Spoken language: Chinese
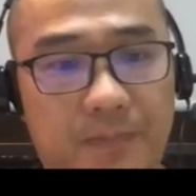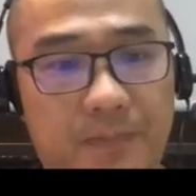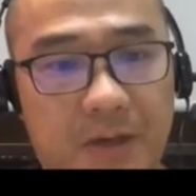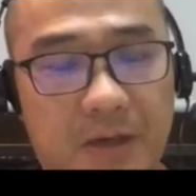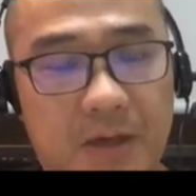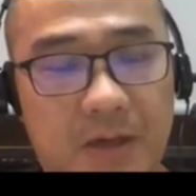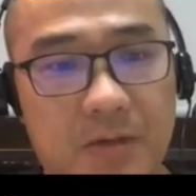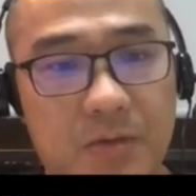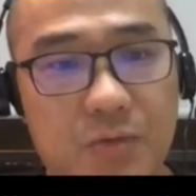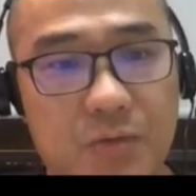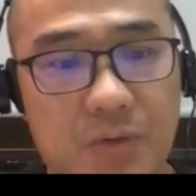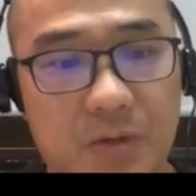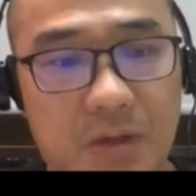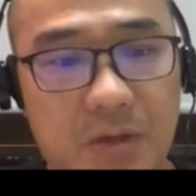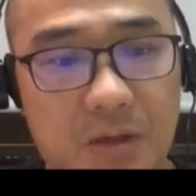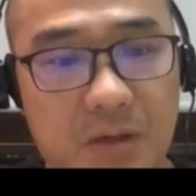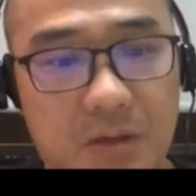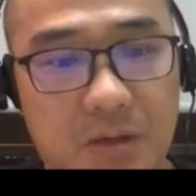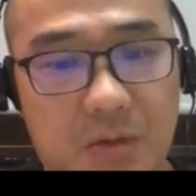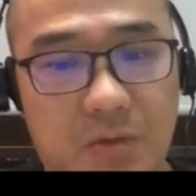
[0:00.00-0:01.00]
别人做
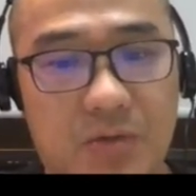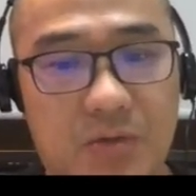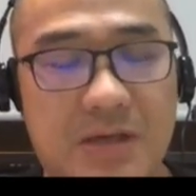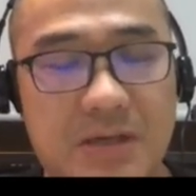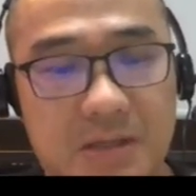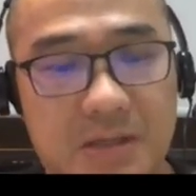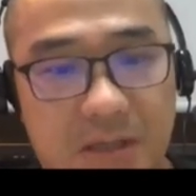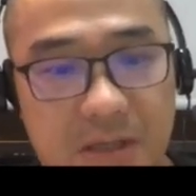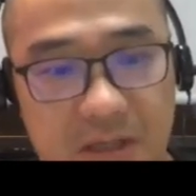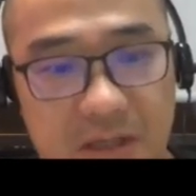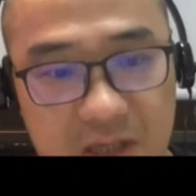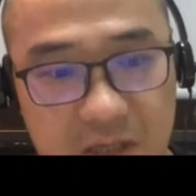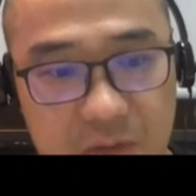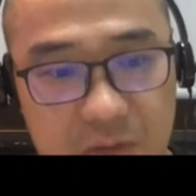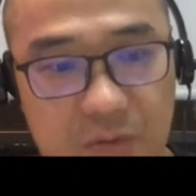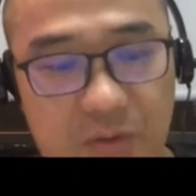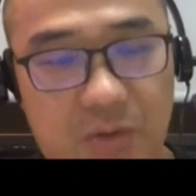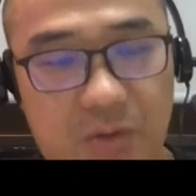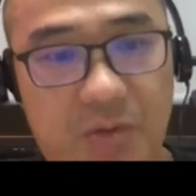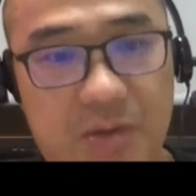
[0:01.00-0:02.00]
了多长时间，你
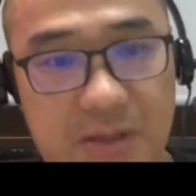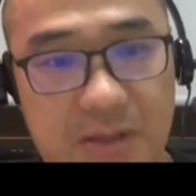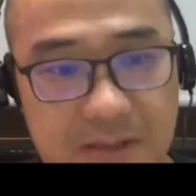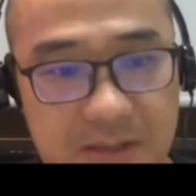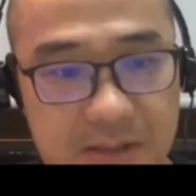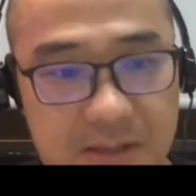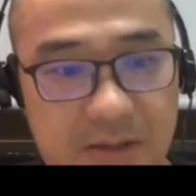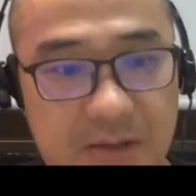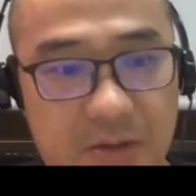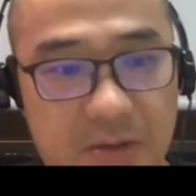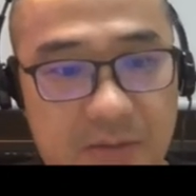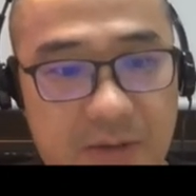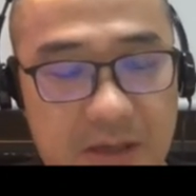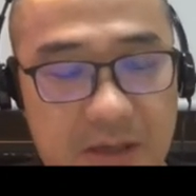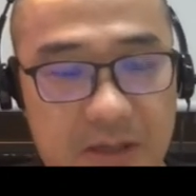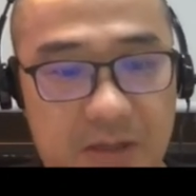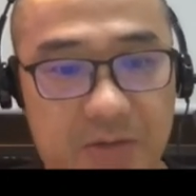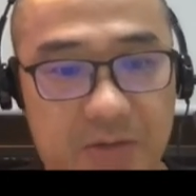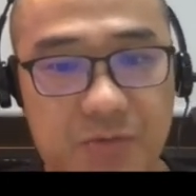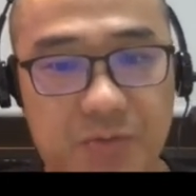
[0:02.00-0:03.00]
做了多长时间，对吧？
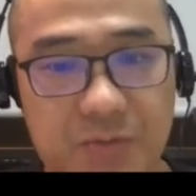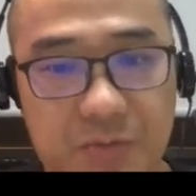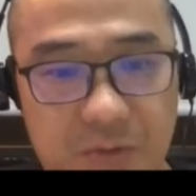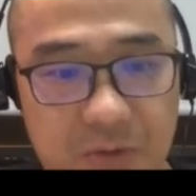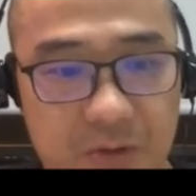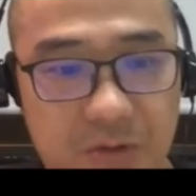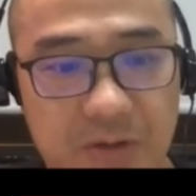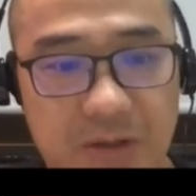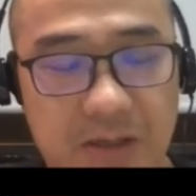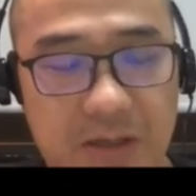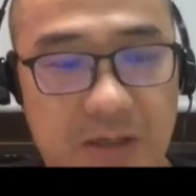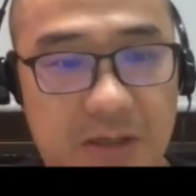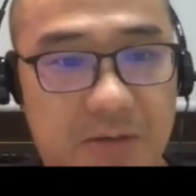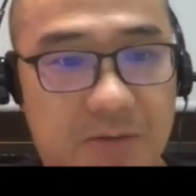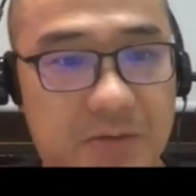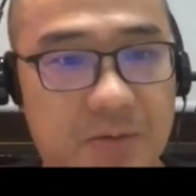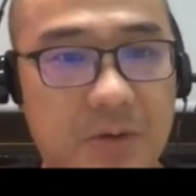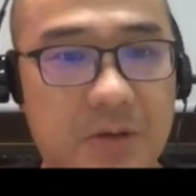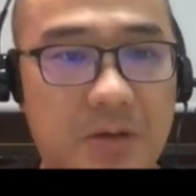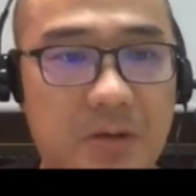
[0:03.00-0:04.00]
一条数据，同样的一条，
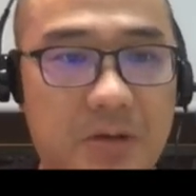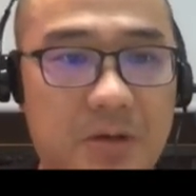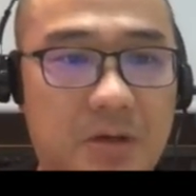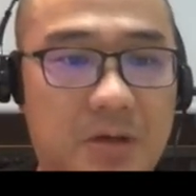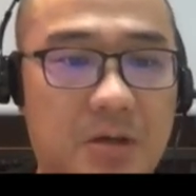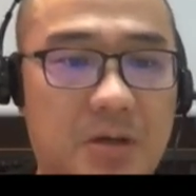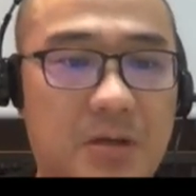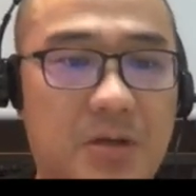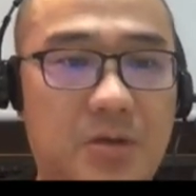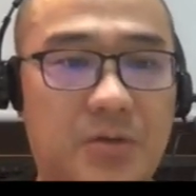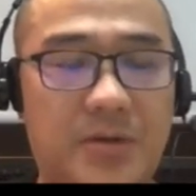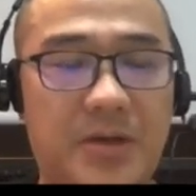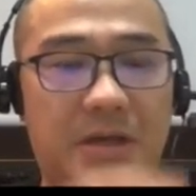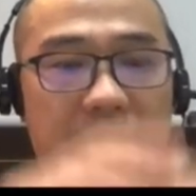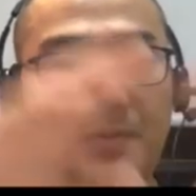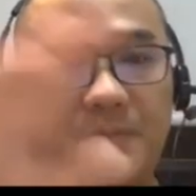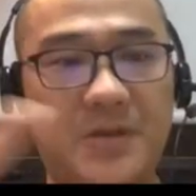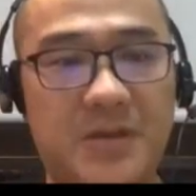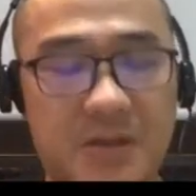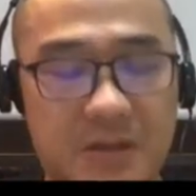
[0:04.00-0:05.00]
呃，同样
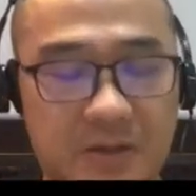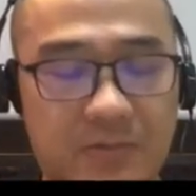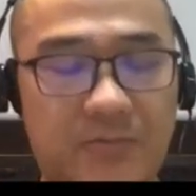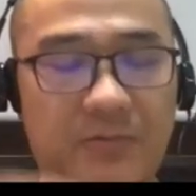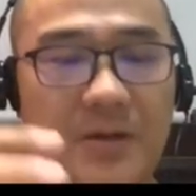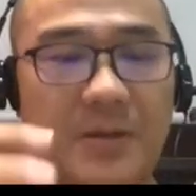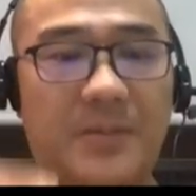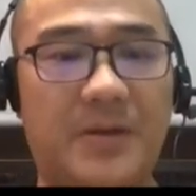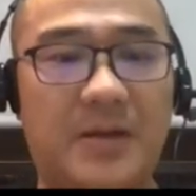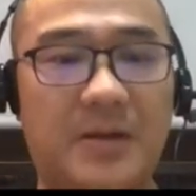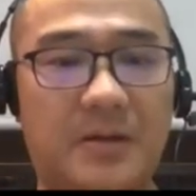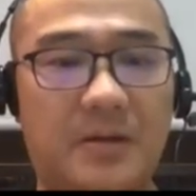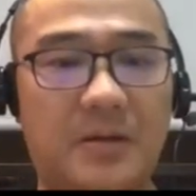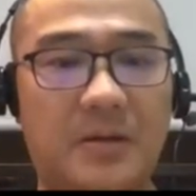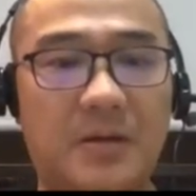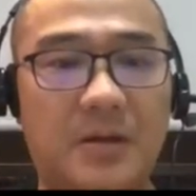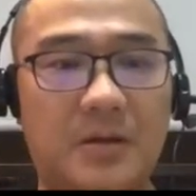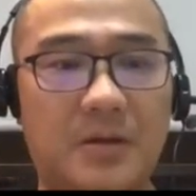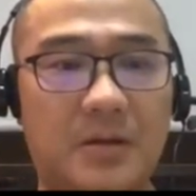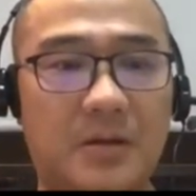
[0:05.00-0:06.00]
一批任务里面的，
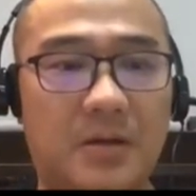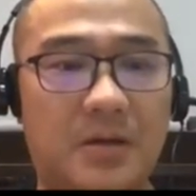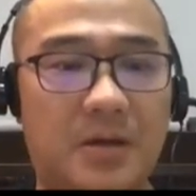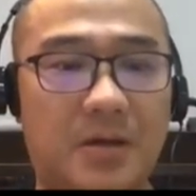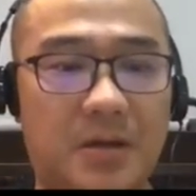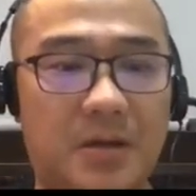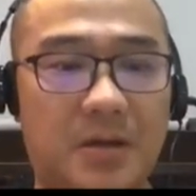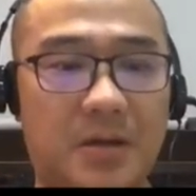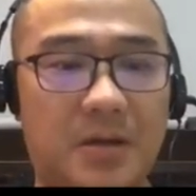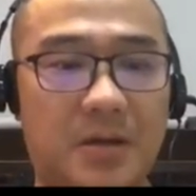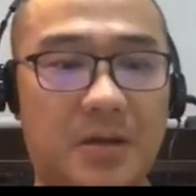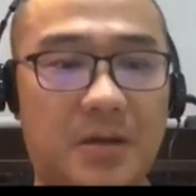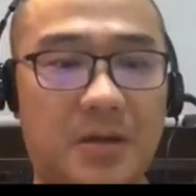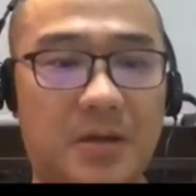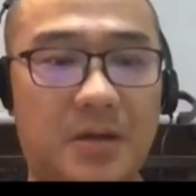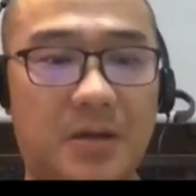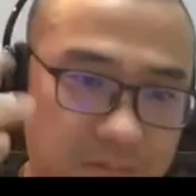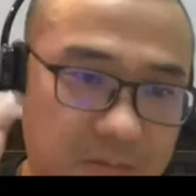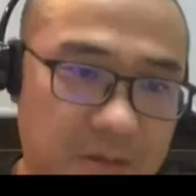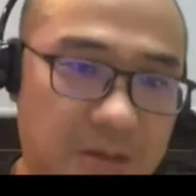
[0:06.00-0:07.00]
呃，
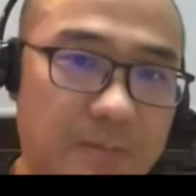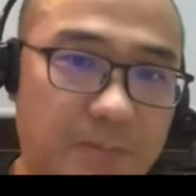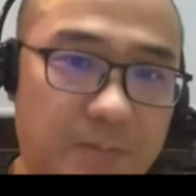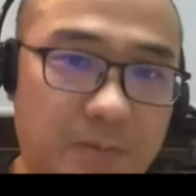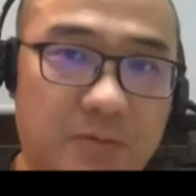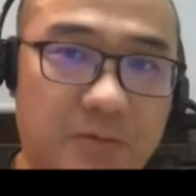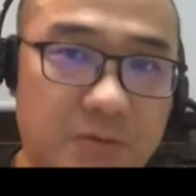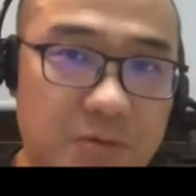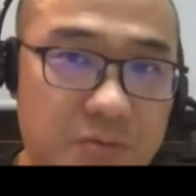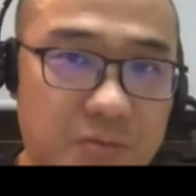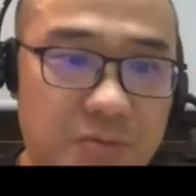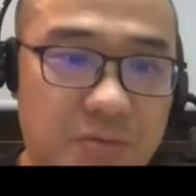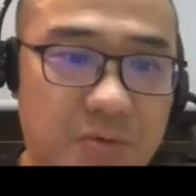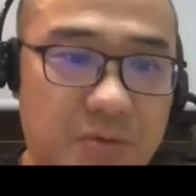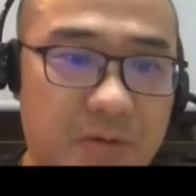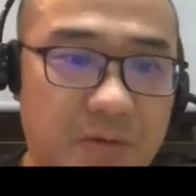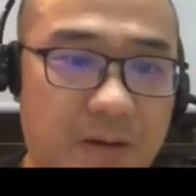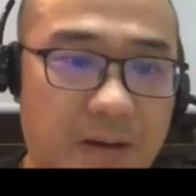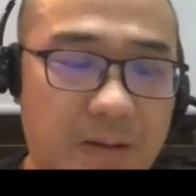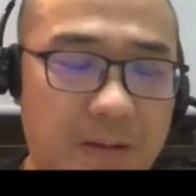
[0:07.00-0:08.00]
呃，不同的数据，
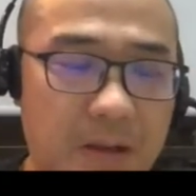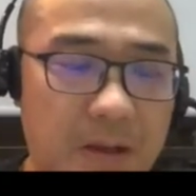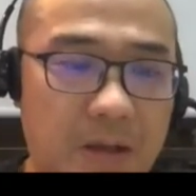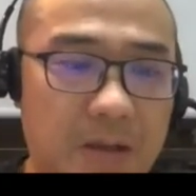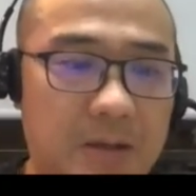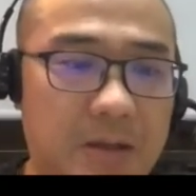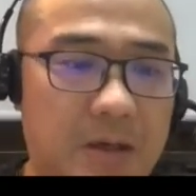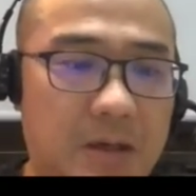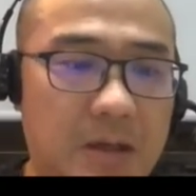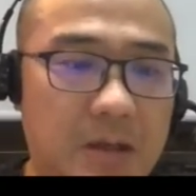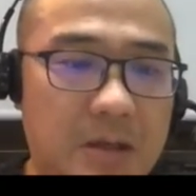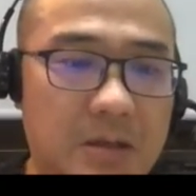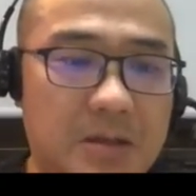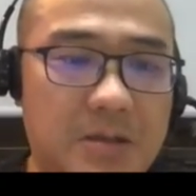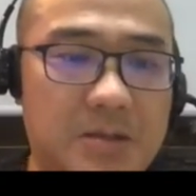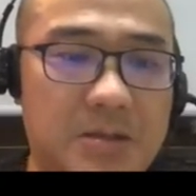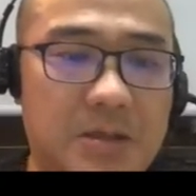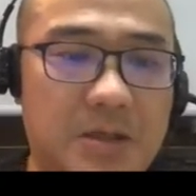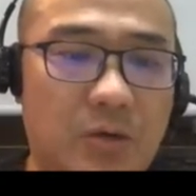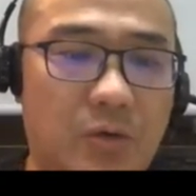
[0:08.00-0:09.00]
对吧？那
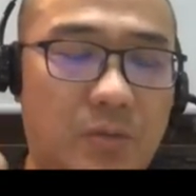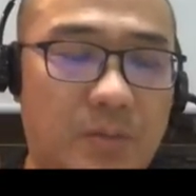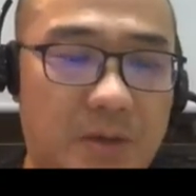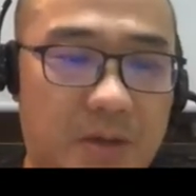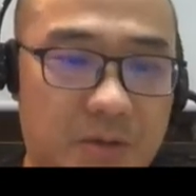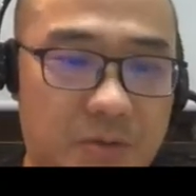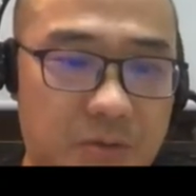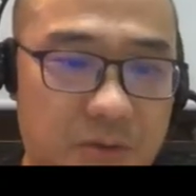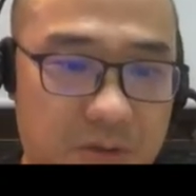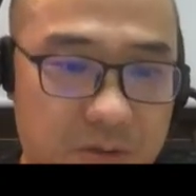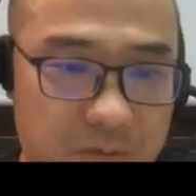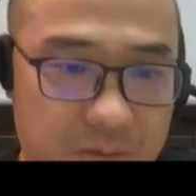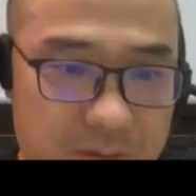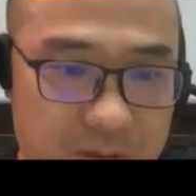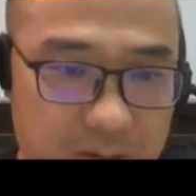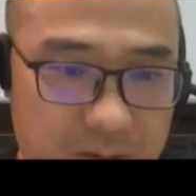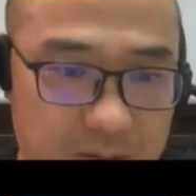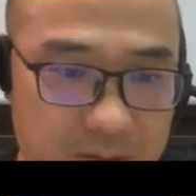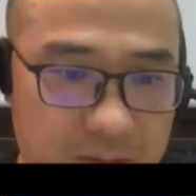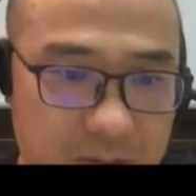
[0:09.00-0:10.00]
这个我们能算得出来。